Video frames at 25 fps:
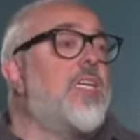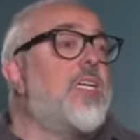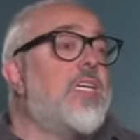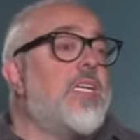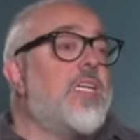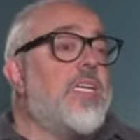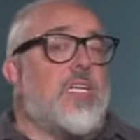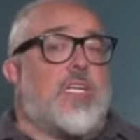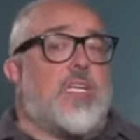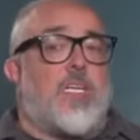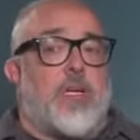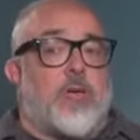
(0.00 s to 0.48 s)

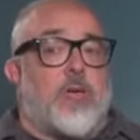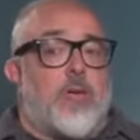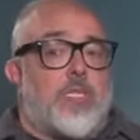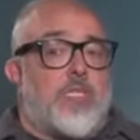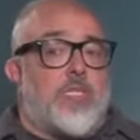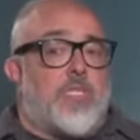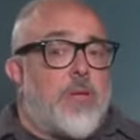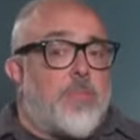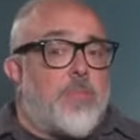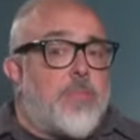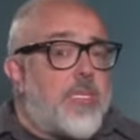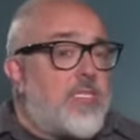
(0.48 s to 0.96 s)
y que ahora
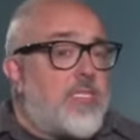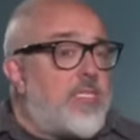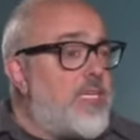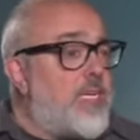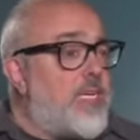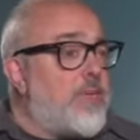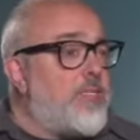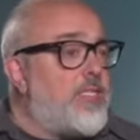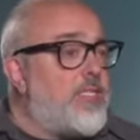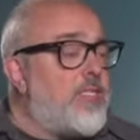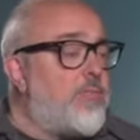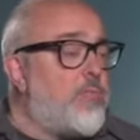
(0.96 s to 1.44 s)
está
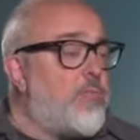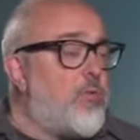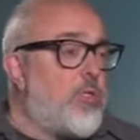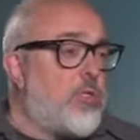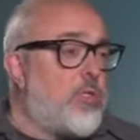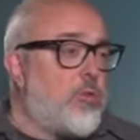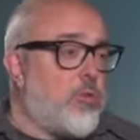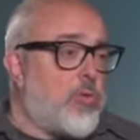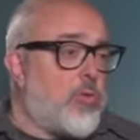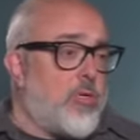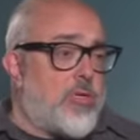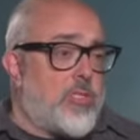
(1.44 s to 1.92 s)
prácticamente
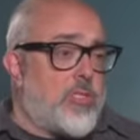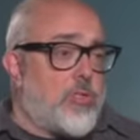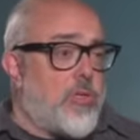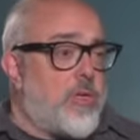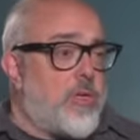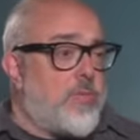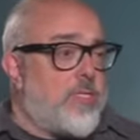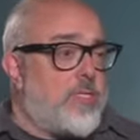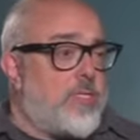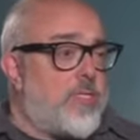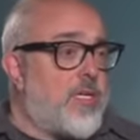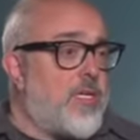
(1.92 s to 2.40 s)
muerto. Ahora
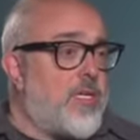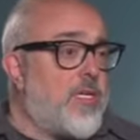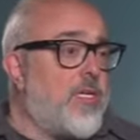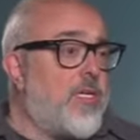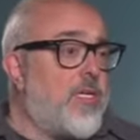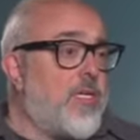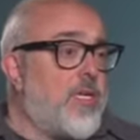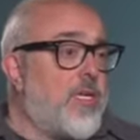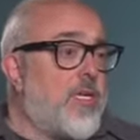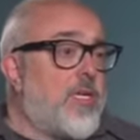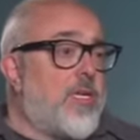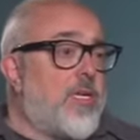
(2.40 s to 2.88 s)
solamente hay
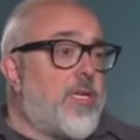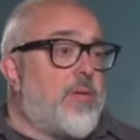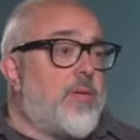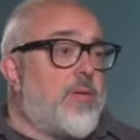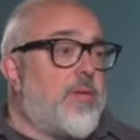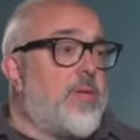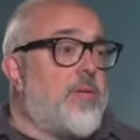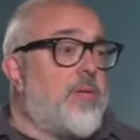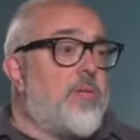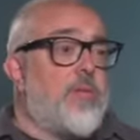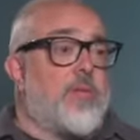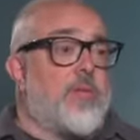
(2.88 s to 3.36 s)

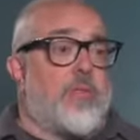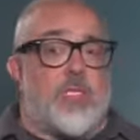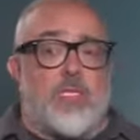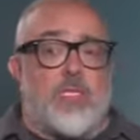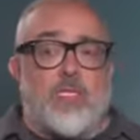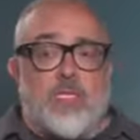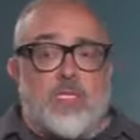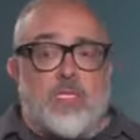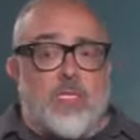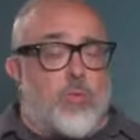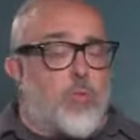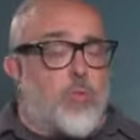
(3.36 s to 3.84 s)
eh, tiendas
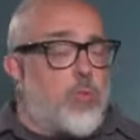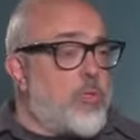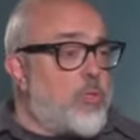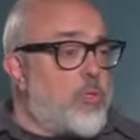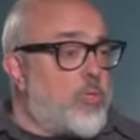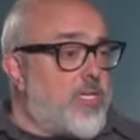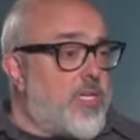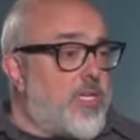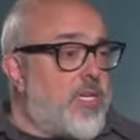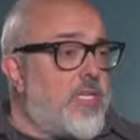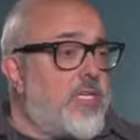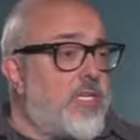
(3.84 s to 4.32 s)
de
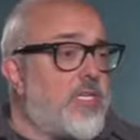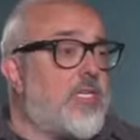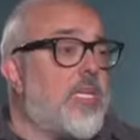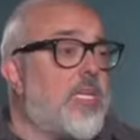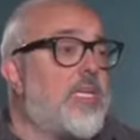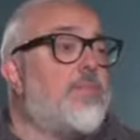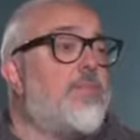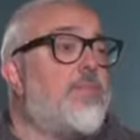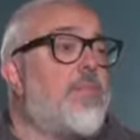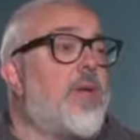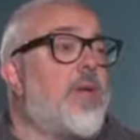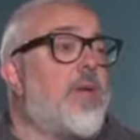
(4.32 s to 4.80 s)
curiosidades, hay,
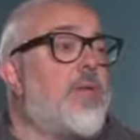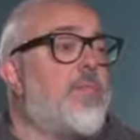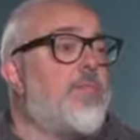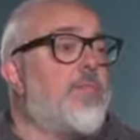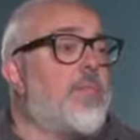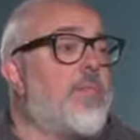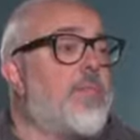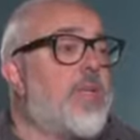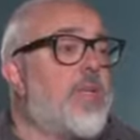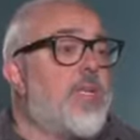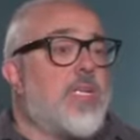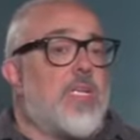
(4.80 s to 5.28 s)

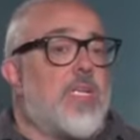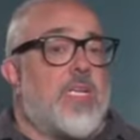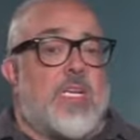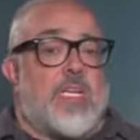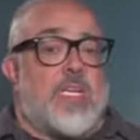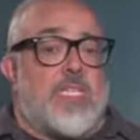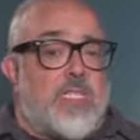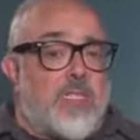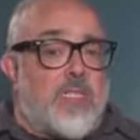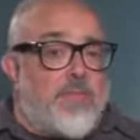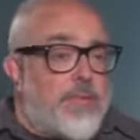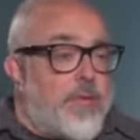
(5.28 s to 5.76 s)
es
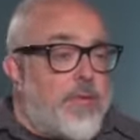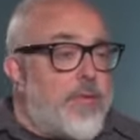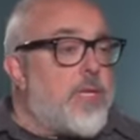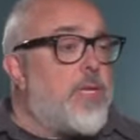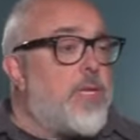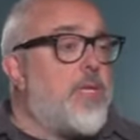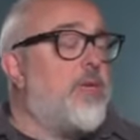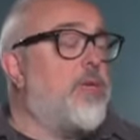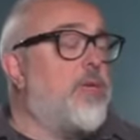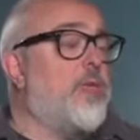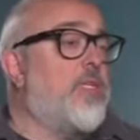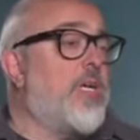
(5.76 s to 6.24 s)
difícil
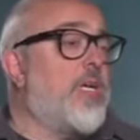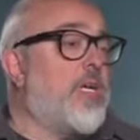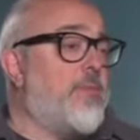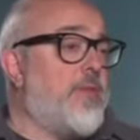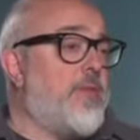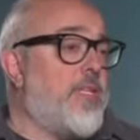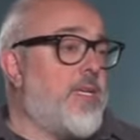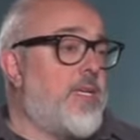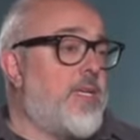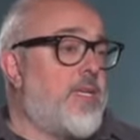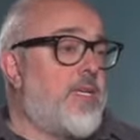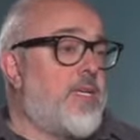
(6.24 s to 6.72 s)
encontrar vida.